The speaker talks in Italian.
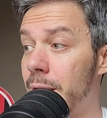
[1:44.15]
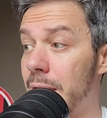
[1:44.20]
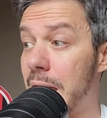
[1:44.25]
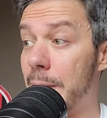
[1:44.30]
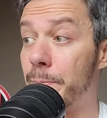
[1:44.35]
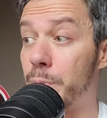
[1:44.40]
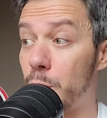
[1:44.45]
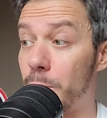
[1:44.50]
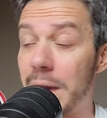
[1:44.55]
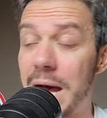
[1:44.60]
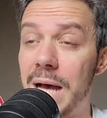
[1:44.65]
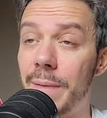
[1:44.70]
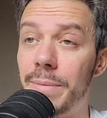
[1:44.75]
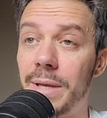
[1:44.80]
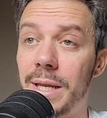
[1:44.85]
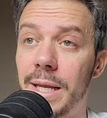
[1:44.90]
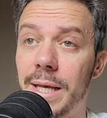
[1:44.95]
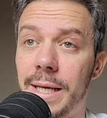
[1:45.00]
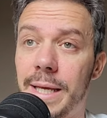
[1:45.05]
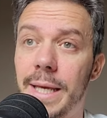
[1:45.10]
È
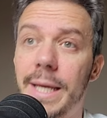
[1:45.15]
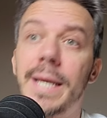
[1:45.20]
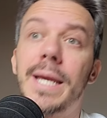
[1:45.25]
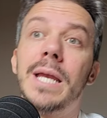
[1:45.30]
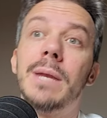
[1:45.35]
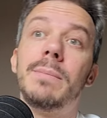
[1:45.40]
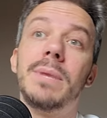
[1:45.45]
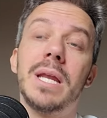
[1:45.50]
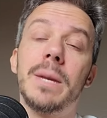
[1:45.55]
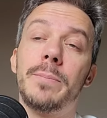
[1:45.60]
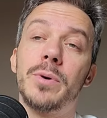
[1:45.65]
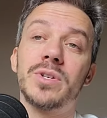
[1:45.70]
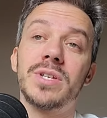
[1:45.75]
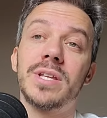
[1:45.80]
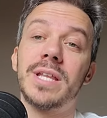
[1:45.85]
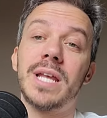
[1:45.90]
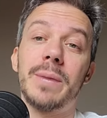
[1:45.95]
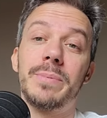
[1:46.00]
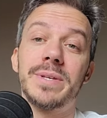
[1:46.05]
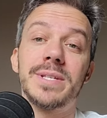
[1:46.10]
probabile che il Milan possa
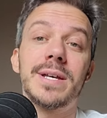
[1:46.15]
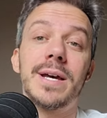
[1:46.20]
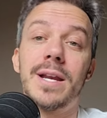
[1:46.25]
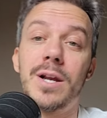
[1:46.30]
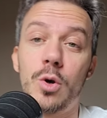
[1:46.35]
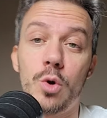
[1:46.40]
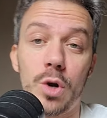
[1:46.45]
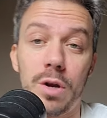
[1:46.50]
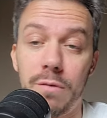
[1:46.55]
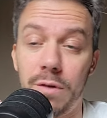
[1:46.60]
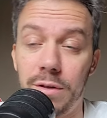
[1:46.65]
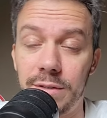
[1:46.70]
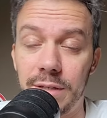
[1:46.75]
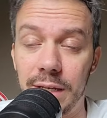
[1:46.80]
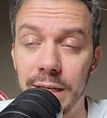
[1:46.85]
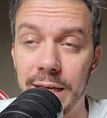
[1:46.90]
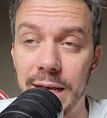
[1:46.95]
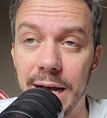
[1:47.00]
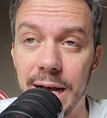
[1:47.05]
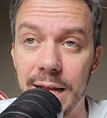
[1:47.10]
andare a pescare ancora una volta
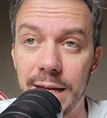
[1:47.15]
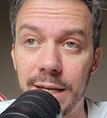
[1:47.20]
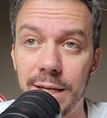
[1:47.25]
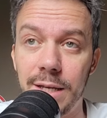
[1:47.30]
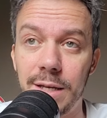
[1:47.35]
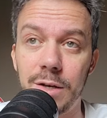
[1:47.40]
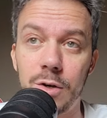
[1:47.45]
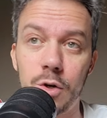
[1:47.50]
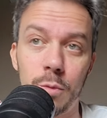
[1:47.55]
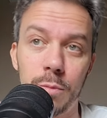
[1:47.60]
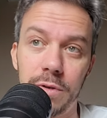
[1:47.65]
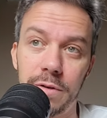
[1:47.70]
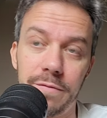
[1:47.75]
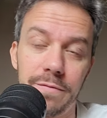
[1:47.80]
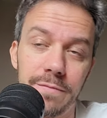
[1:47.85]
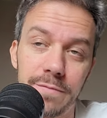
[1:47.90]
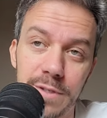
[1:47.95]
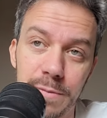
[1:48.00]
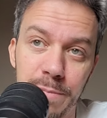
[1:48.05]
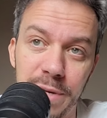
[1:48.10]
il Ligan,
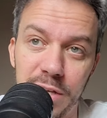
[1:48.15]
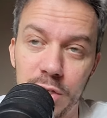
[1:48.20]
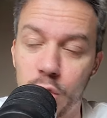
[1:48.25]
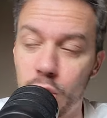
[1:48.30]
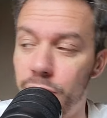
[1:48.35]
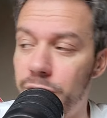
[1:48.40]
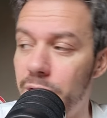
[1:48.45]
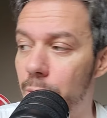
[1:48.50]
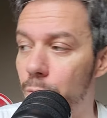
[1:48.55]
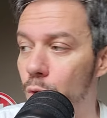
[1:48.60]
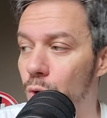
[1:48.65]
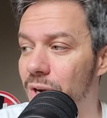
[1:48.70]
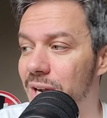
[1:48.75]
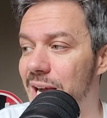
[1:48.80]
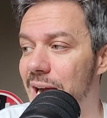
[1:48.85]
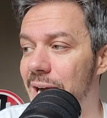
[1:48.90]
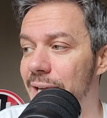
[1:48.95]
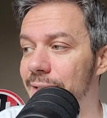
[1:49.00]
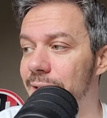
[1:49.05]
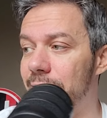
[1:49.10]
come spesso fa
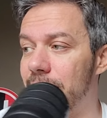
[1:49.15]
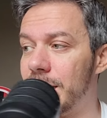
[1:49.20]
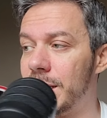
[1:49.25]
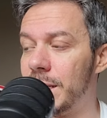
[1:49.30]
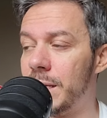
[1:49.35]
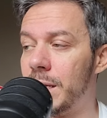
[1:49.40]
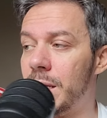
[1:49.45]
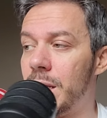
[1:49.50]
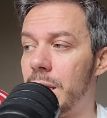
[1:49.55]
Moncada.